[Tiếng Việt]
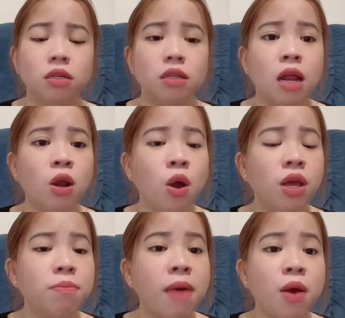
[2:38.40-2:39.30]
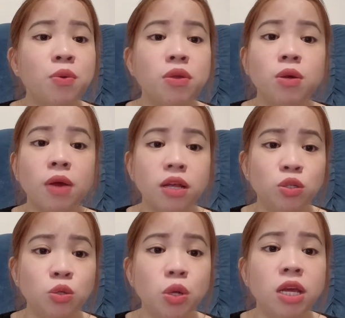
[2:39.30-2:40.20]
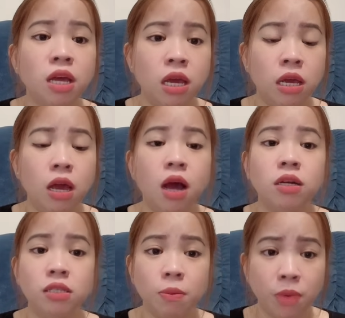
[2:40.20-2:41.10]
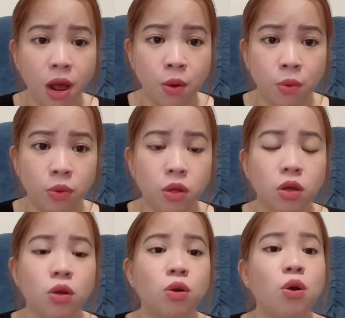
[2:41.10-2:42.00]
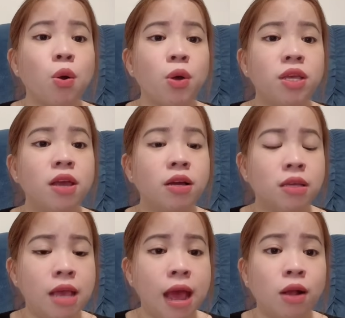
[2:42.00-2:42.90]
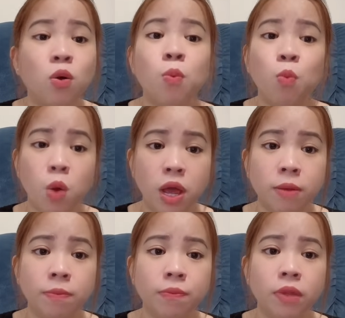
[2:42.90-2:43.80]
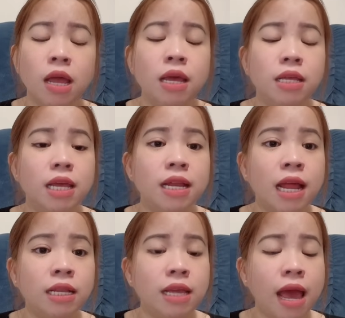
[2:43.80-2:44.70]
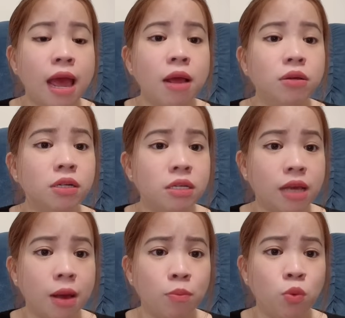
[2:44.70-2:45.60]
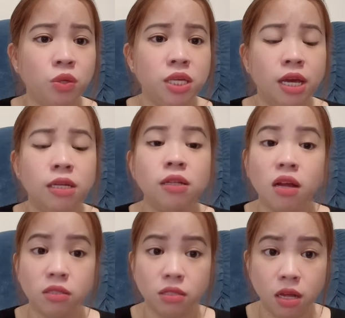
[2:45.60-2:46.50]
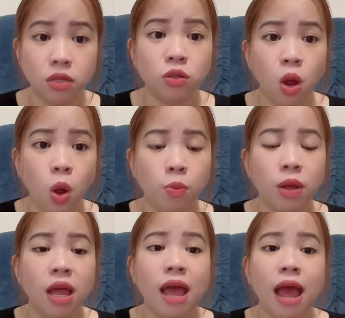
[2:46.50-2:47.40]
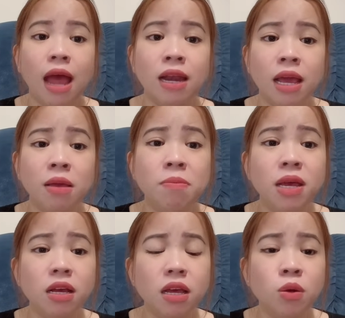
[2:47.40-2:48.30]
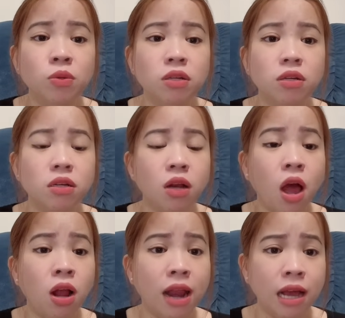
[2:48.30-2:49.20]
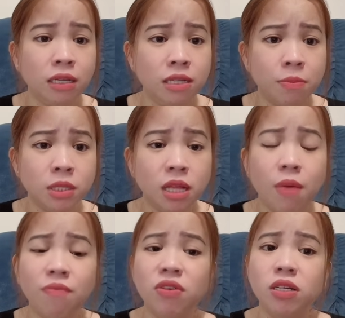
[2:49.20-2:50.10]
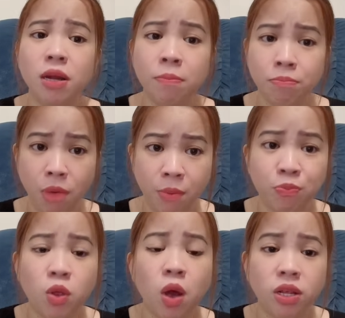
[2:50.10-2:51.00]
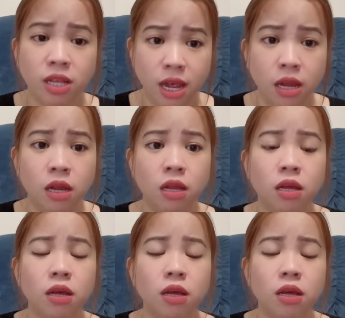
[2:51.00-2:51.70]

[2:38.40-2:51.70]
ta nói bao nhiêu cái suy nghĩ ở trong đầu rồi dần già cũng quen chị đánh giá người chồng của chị thật sự tốt anh ấy biết yêu thương lo lắng chăm sóc và đùm bọc cho chị